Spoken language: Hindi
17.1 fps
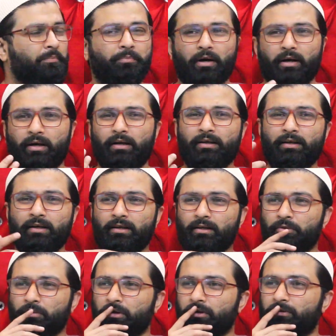पागल खाना
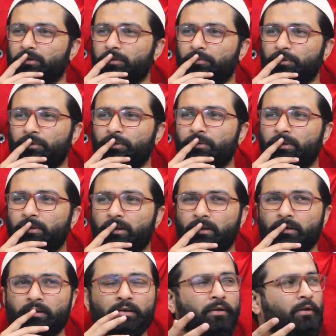तो घर से बहुत दूर है
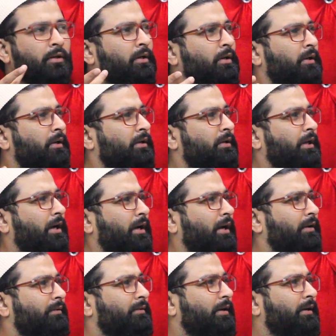ये
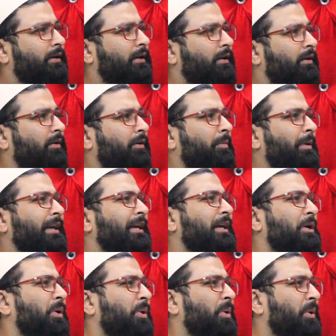कहाँ से आ गया भाई
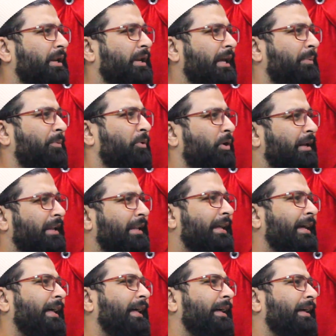कौन है
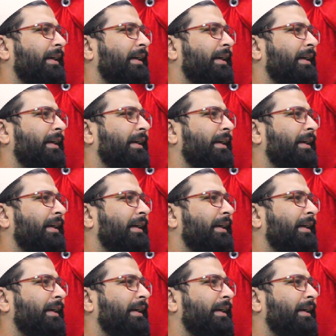बोलना